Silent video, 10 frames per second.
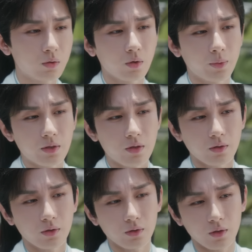Nếu như
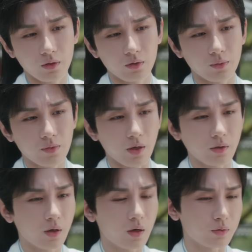linh đồng được nhận định
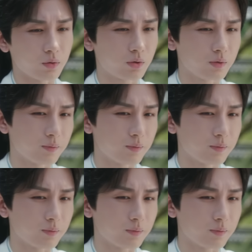mới có được